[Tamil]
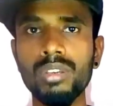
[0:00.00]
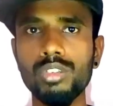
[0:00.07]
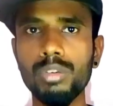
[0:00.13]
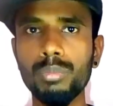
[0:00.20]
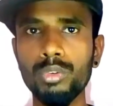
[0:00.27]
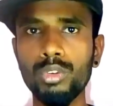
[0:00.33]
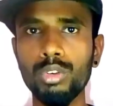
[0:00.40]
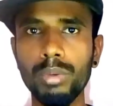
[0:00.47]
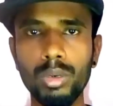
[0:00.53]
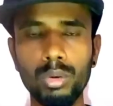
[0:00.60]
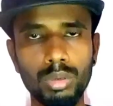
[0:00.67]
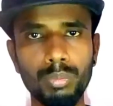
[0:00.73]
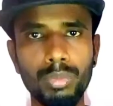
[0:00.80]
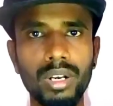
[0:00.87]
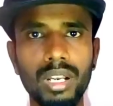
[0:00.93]
ஸோ முந்நூறு பேர்
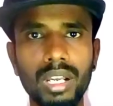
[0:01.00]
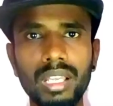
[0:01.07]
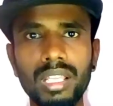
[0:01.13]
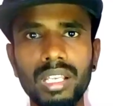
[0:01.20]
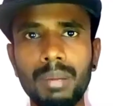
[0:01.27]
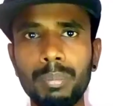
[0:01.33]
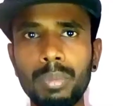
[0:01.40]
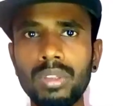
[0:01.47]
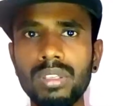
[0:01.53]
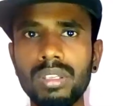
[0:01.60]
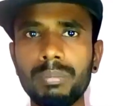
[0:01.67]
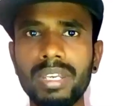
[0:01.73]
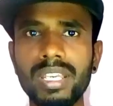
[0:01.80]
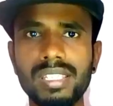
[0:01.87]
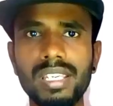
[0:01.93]
ஒர்க் பண்ணுறாங்க அந்த கப்பல் வந்து
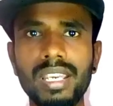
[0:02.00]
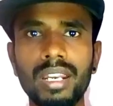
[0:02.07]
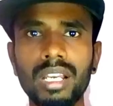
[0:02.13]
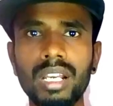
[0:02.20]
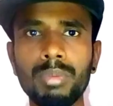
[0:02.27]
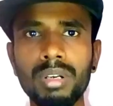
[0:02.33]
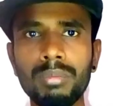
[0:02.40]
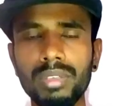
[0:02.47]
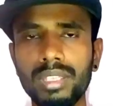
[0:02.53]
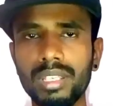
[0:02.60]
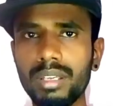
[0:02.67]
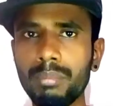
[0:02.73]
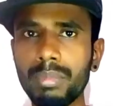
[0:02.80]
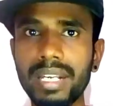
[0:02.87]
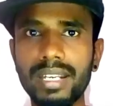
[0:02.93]
பேசிக்காக என்ன கப்பல்னு
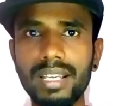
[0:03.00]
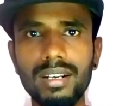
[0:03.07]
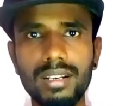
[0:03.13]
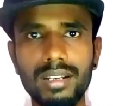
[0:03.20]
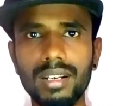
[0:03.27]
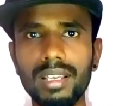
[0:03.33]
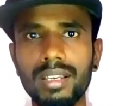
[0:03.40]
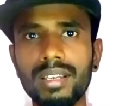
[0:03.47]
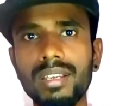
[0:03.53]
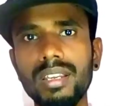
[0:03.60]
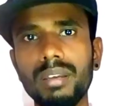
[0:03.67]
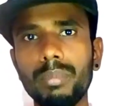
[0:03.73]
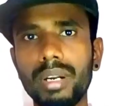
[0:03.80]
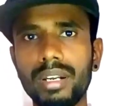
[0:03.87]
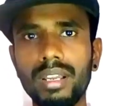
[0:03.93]
பார்த்தீங்கன்னா மெட்டல் இருக்குல்ல
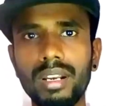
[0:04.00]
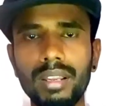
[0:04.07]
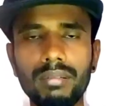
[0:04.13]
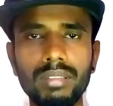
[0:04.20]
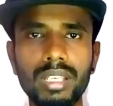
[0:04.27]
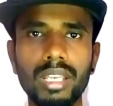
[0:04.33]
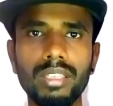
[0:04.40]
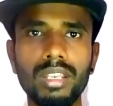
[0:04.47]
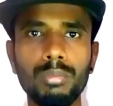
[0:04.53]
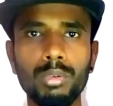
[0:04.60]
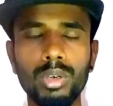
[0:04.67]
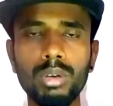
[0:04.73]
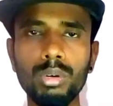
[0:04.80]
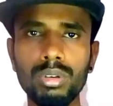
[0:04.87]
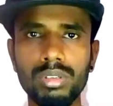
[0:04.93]
மெட்டல்லாம் வந்து ஏற்றிட்டு
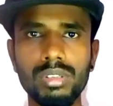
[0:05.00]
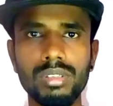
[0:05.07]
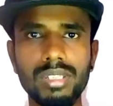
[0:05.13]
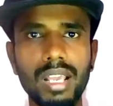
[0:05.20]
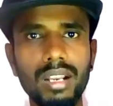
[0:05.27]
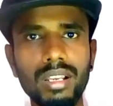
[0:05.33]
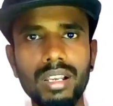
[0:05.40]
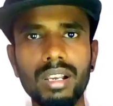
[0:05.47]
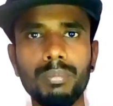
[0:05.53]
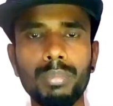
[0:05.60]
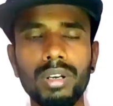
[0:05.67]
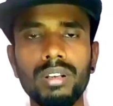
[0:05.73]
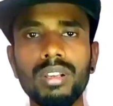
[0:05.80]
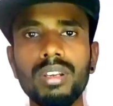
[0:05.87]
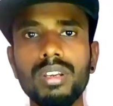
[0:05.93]
போகிற ஒரு சரக்கு
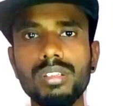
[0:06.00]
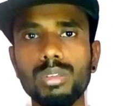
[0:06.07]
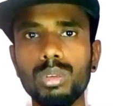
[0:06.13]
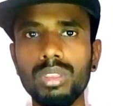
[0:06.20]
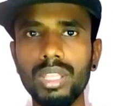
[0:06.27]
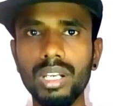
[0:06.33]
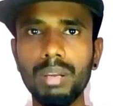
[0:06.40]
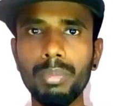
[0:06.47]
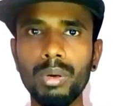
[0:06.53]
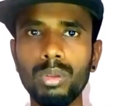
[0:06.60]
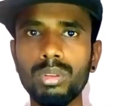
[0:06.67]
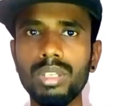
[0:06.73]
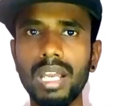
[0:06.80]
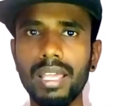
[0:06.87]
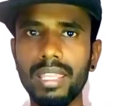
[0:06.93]
கப்பல் ஸோ இந்த கப்பல்
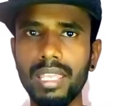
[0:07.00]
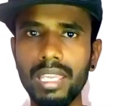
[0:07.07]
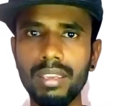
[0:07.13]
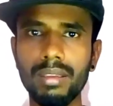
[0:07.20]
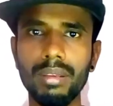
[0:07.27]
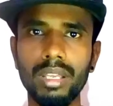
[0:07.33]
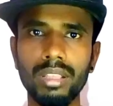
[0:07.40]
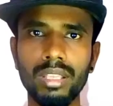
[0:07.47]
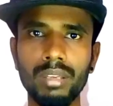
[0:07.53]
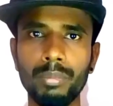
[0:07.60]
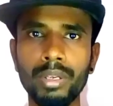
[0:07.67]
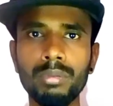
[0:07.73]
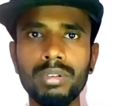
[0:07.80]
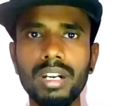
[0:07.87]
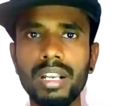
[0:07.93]
வந்து அதே அந்த
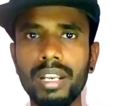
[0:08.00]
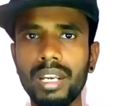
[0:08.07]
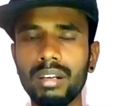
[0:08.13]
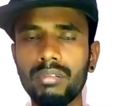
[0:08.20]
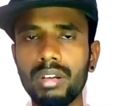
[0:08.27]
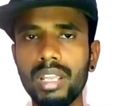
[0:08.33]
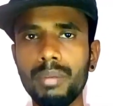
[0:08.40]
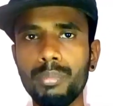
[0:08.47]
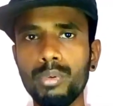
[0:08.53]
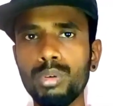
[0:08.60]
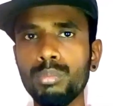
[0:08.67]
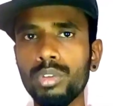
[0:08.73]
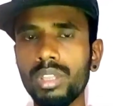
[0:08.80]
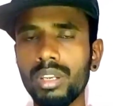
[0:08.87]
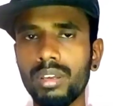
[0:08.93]
பெருங்குடா வழியாக
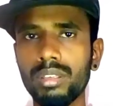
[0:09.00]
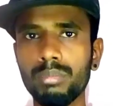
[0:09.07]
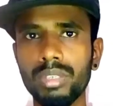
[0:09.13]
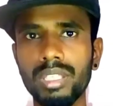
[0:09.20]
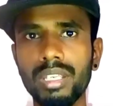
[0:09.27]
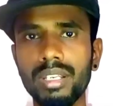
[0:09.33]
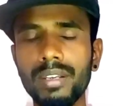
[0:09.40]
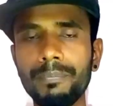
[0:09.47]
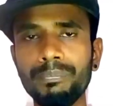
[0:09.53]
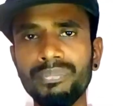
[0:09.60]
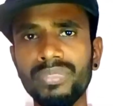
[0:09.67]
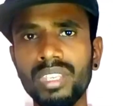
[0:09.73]
போகும்போது என்னதுன்னு பார்த்தீங்கன்னா